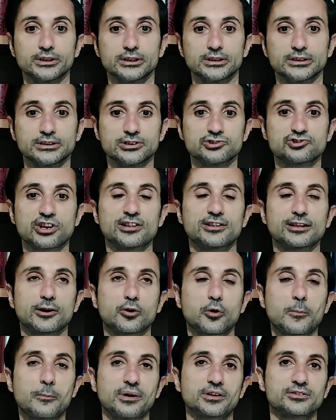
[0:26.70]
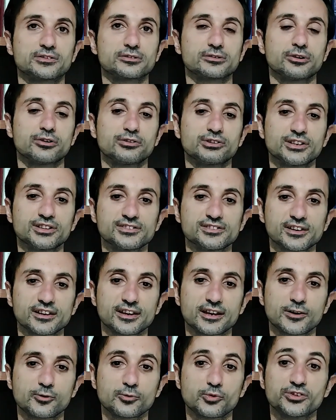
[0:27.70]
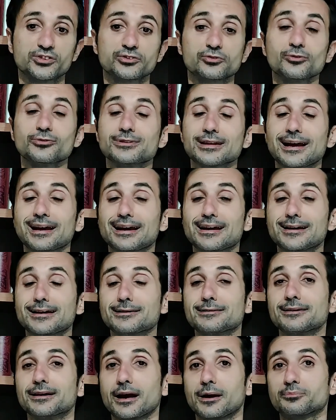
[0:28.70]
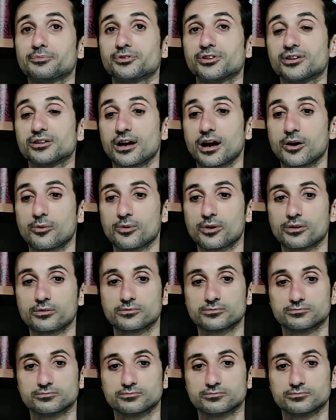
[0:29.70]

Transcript: Di recente è comparsa la notizia che questo Nakagin Capsule Tower,